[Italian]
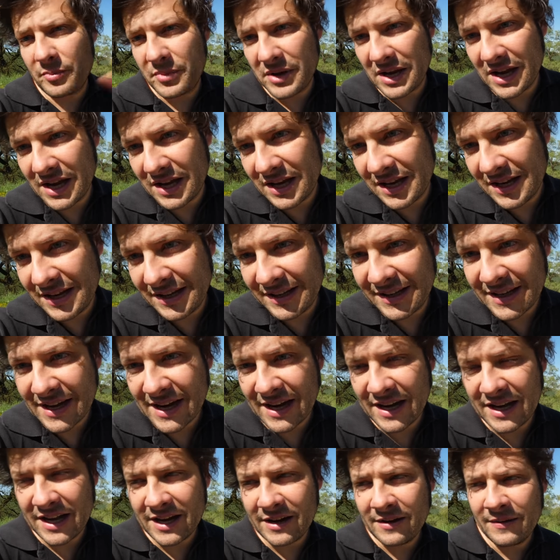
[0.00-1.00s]
pieni in
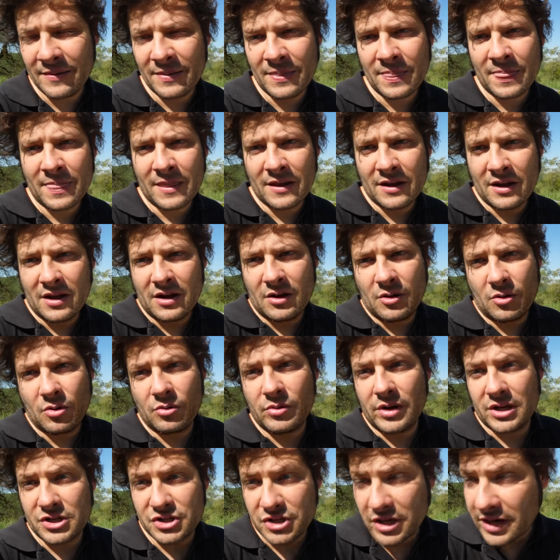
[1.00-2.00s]
Italia
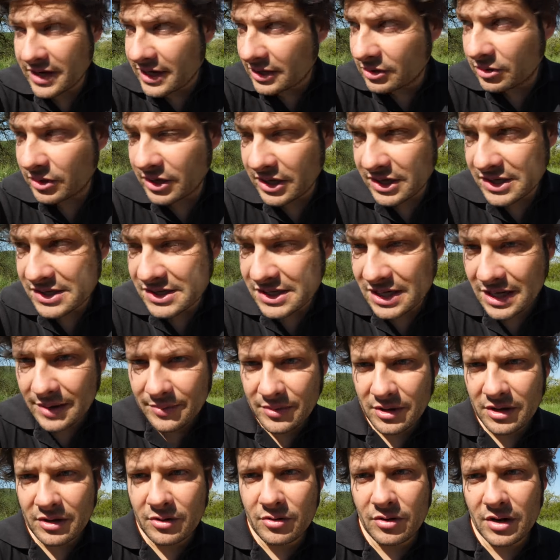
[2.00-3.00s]
uno è il cercatore di
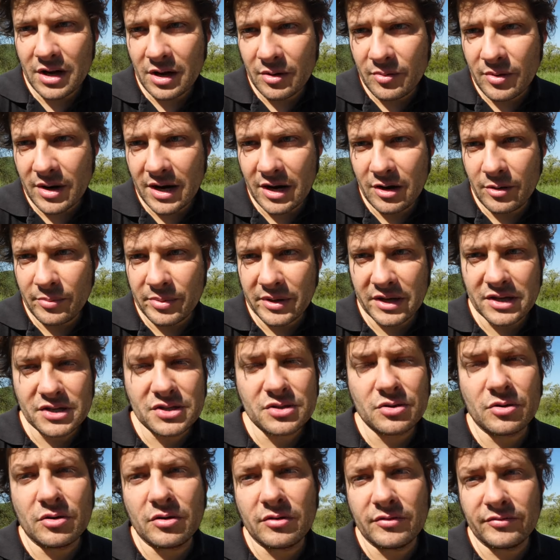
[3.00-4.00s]
semi con la quale ho
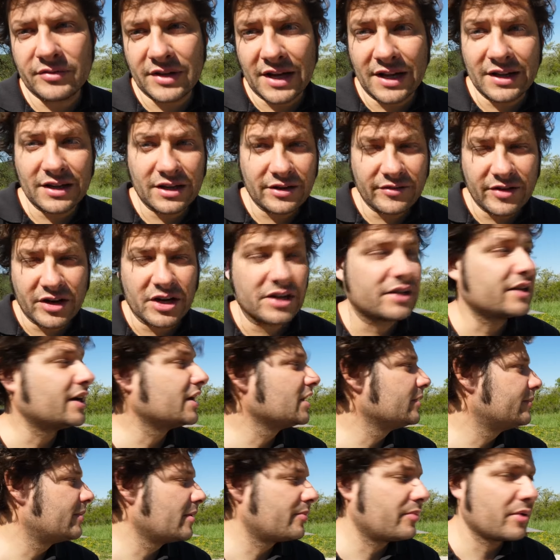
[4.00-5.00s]
preso tante
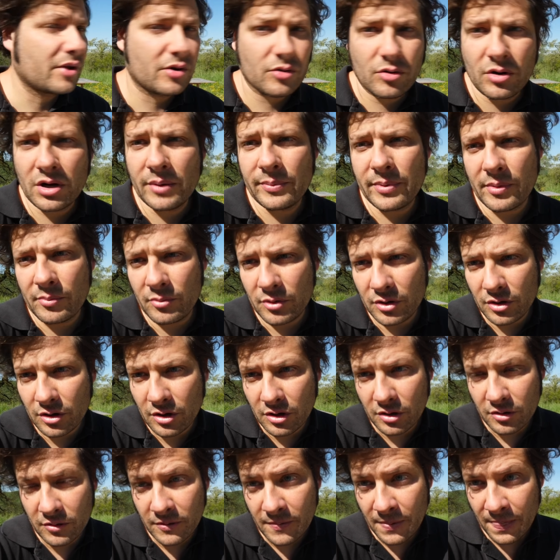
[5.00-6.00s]
varietà di peperone,
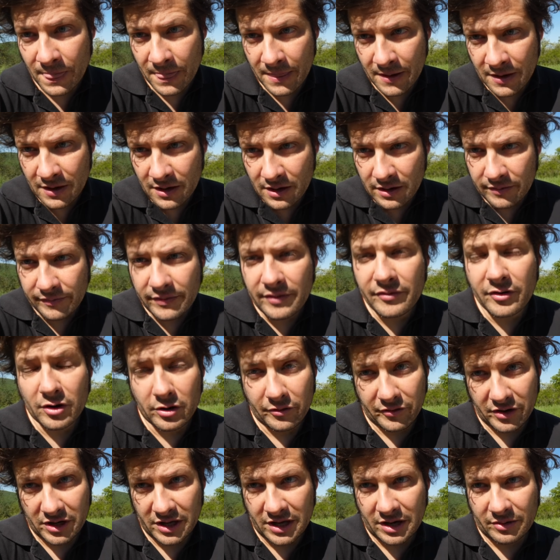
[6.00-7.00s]
pomodoro, vi
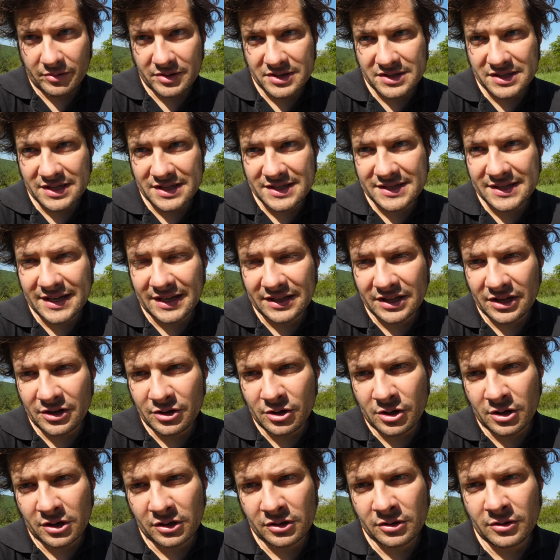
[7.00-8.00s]
farò vedere quest'estate
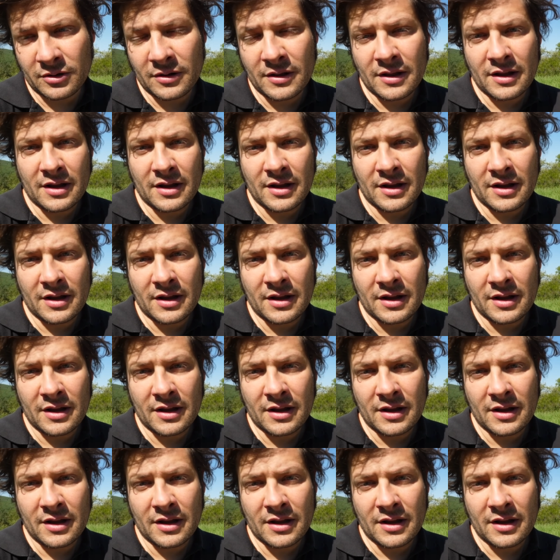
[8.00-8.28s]
in orto.